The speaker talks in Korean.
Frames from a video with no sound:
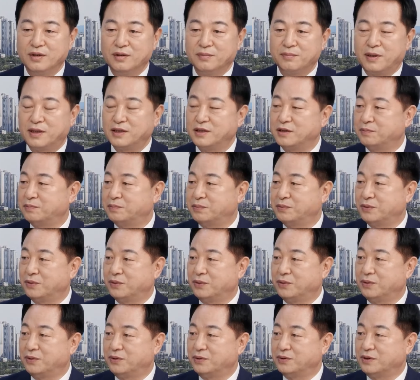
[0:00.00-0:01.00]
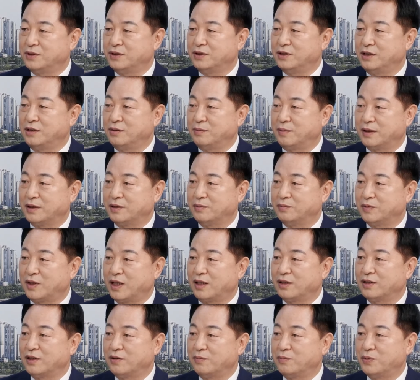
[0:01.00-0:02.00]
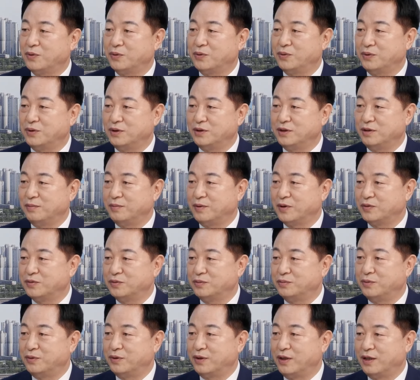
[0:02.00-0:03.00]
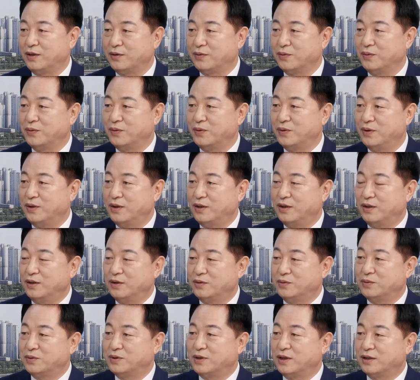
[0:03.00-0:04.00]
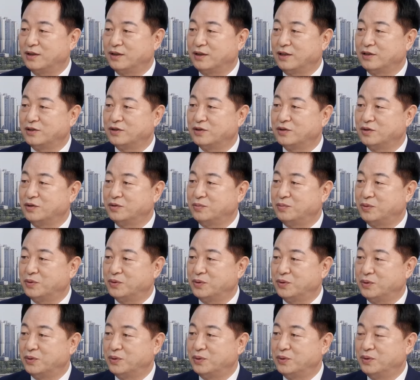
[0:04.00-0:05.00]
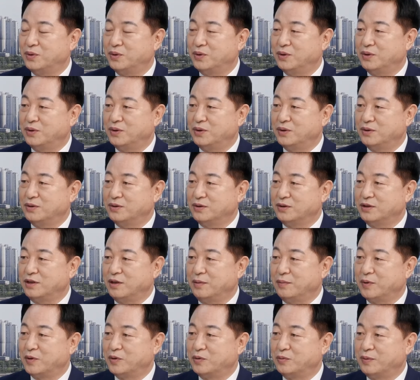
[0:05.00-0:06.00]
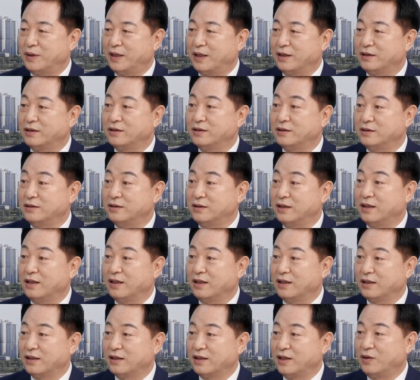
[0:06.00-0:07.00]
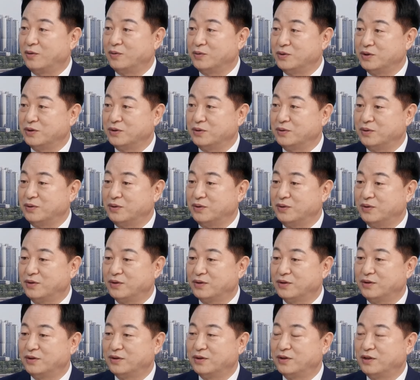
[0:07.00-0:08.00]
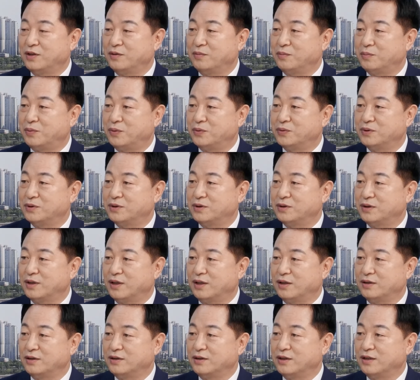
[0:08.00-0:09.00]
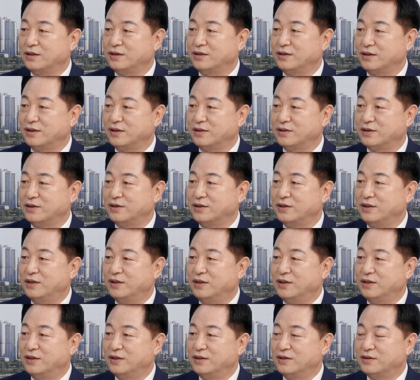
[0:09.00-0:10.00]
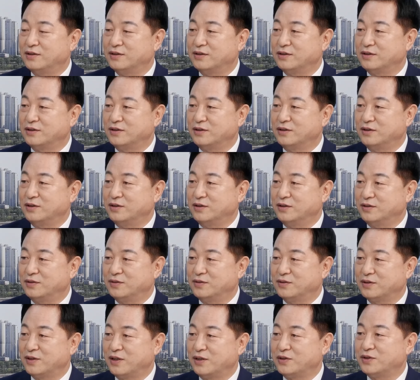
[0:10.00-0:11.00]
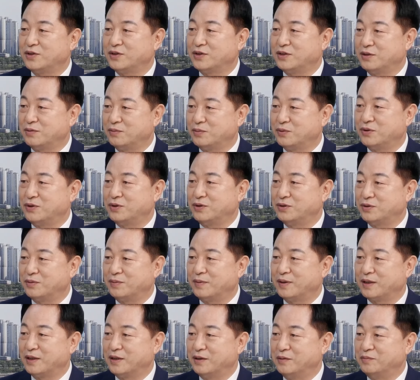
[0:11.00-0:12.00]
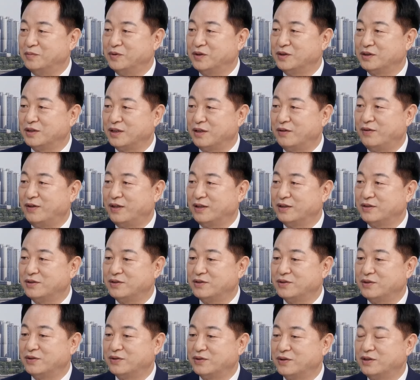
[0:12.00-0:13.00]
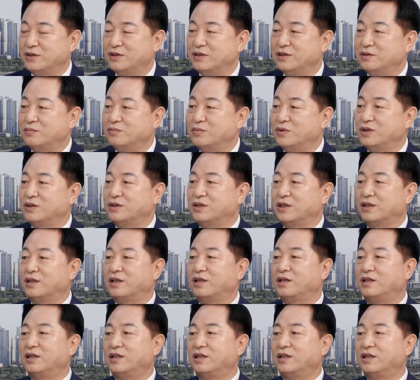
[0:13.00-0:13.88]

80% 지지를 받으면 당 대표도 이재명 후보가 하고 네. 우리 당이 대선 후보도 이재명 후보 하는 건데 결론적으로 네. 그렇게 되면 본선 경쟁력에서 음. 캐서층이 붙을 수밖에 없는 음. 상황이죠. 그런 점들 제가